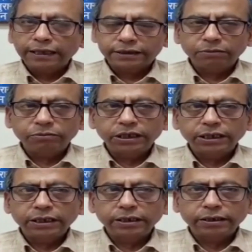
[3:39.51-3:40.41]
ऐसे
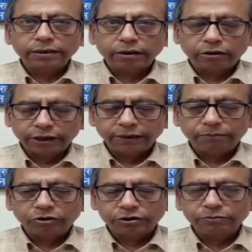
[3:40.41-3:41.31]
में और ये
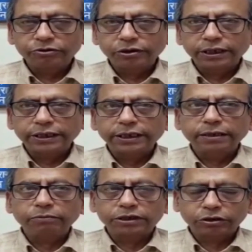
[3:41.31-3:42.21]
मौसम जो है
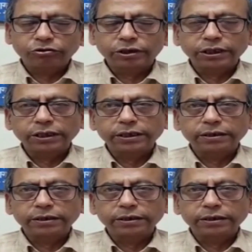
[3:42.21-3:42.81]
ये मच्छरों के